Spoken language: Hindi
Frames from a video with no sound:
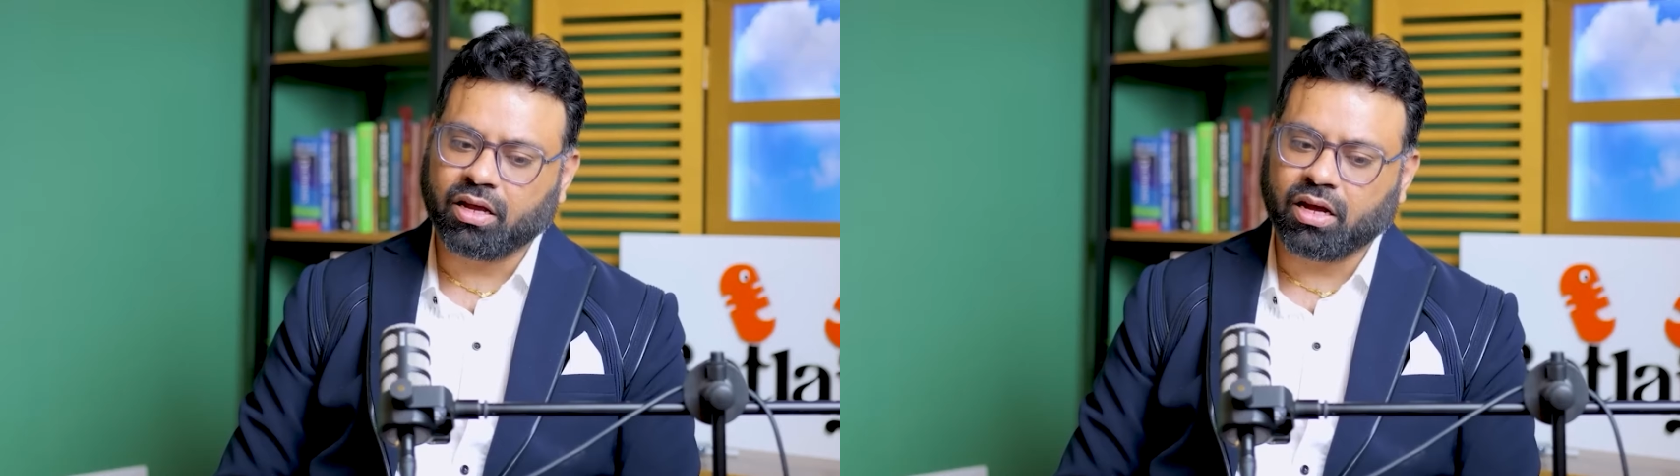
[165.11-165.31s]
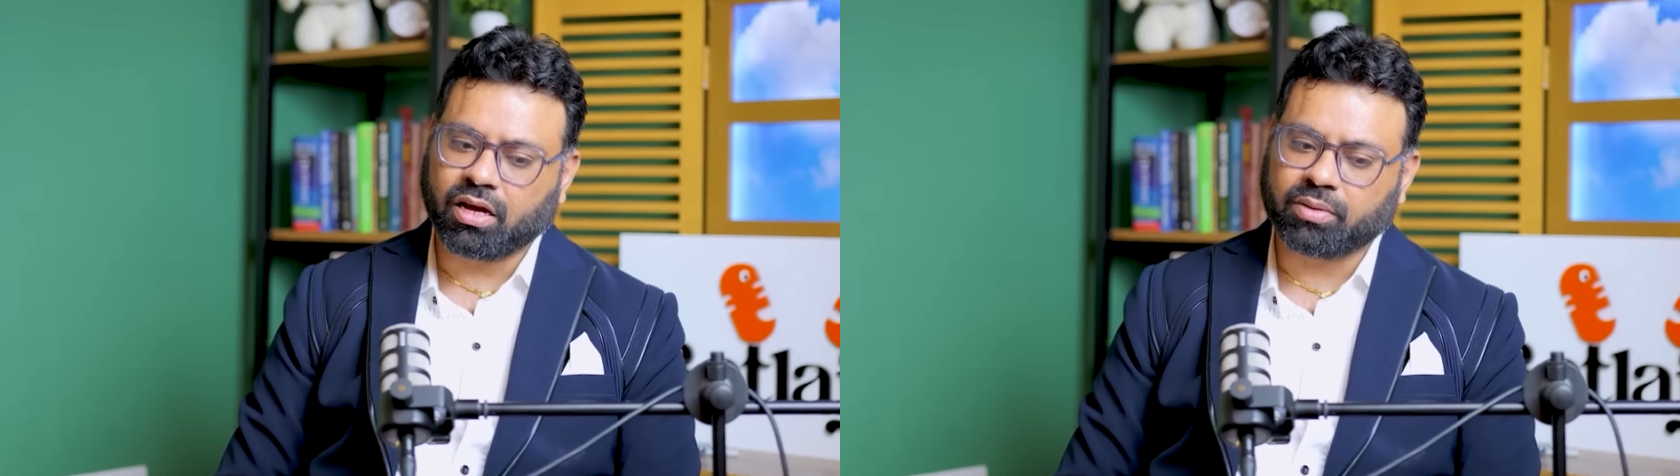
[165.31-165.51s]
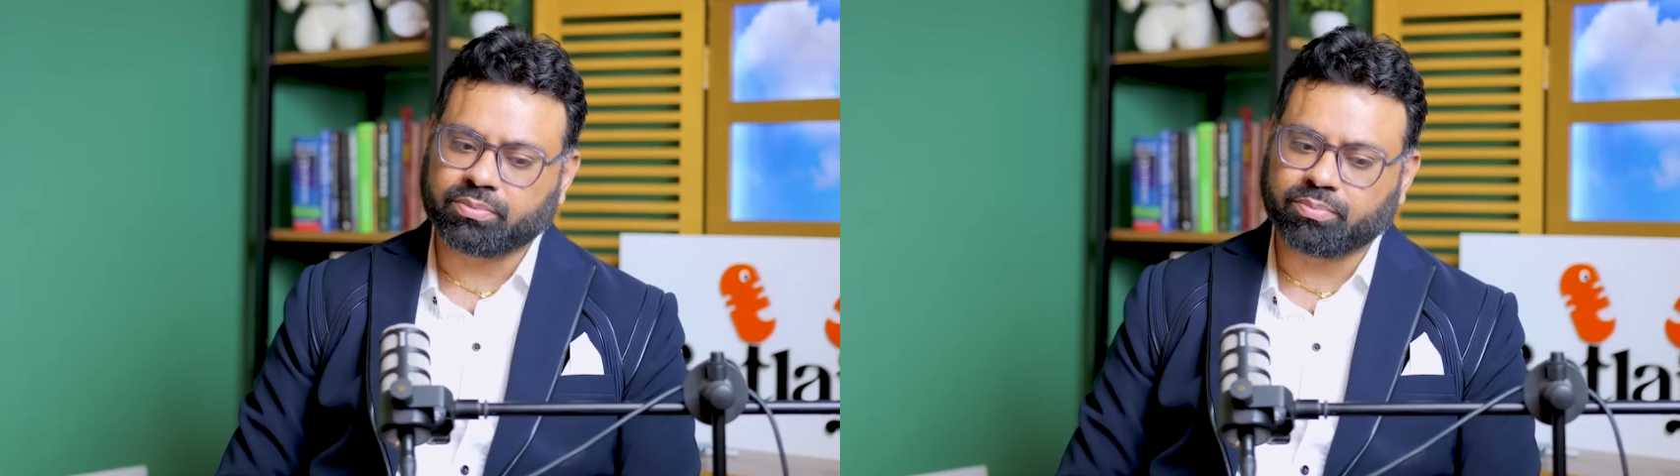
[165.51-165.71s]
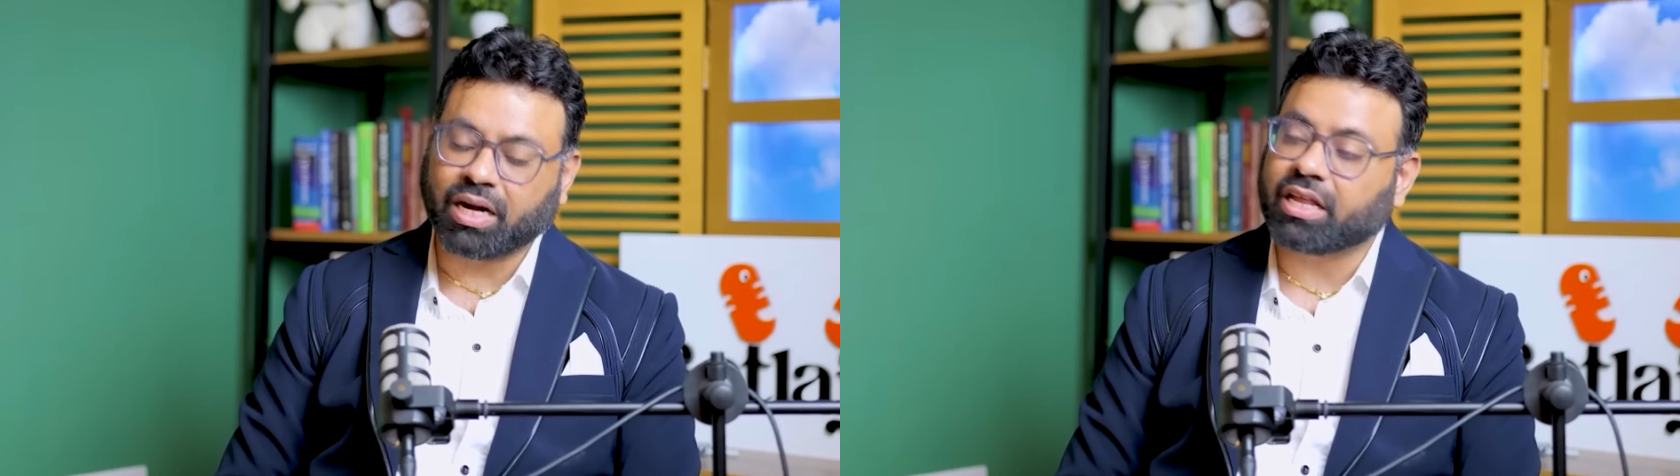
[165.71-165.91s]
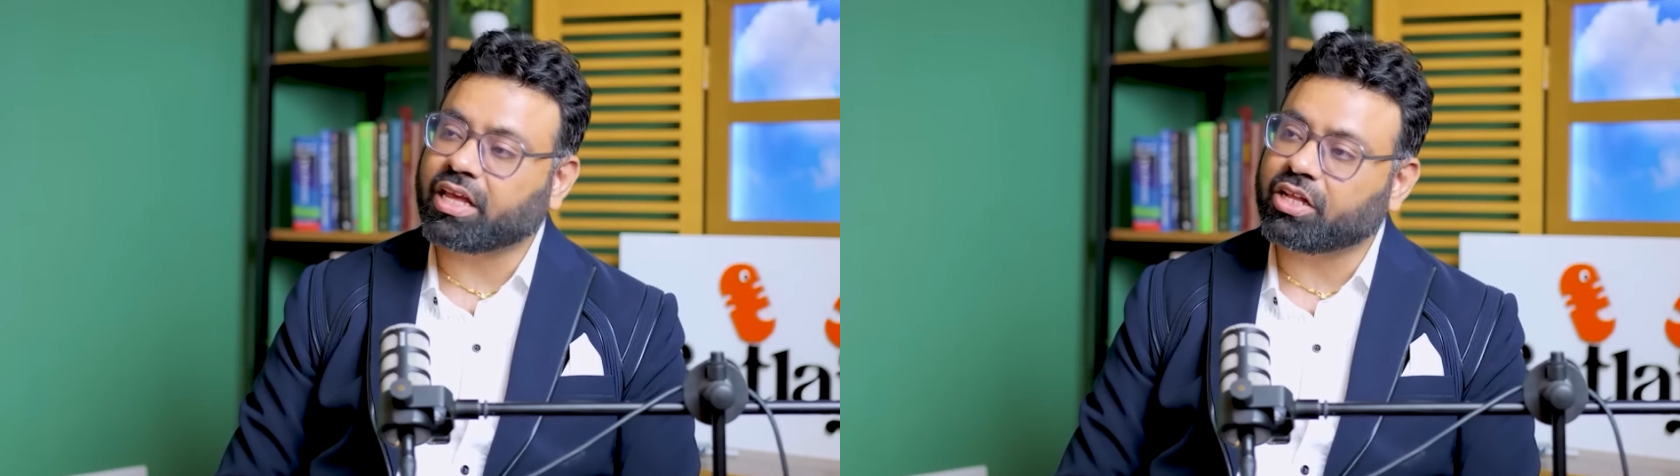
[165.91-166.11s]

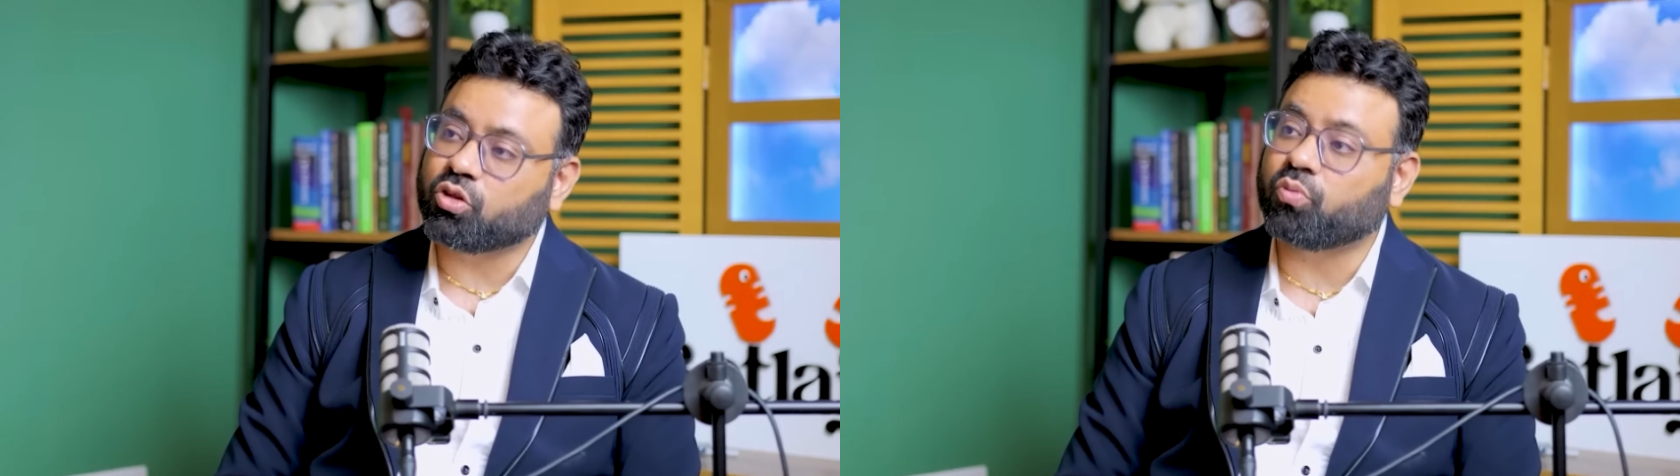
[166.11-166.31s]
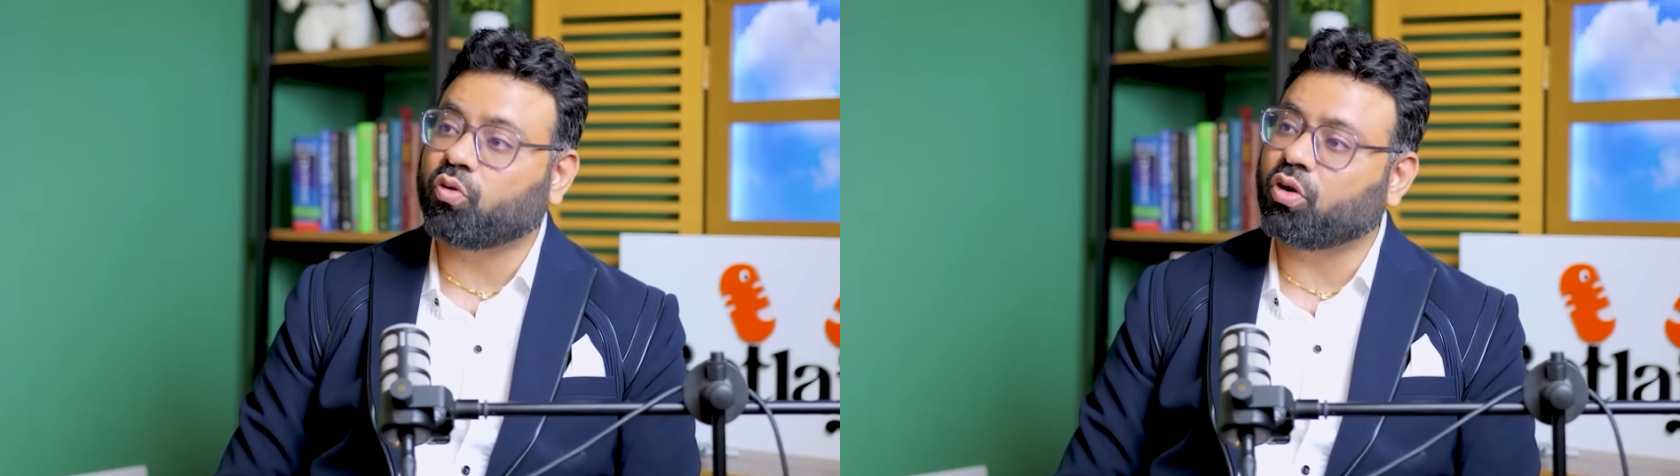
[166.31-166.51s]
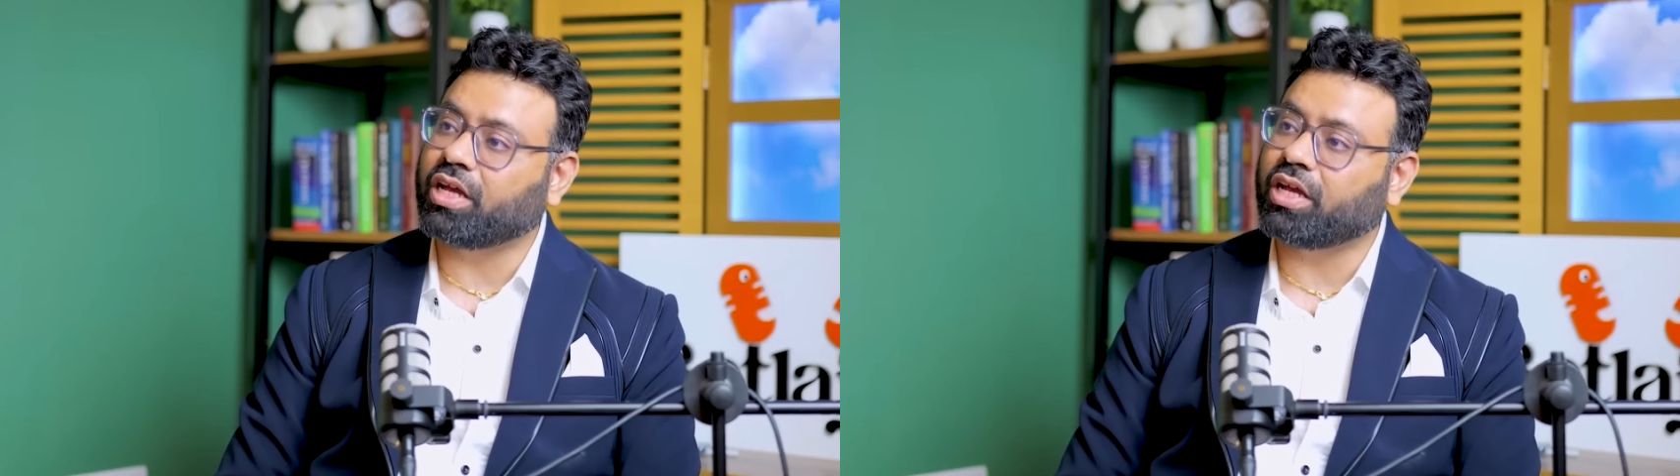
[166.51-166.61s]
भटके तो वो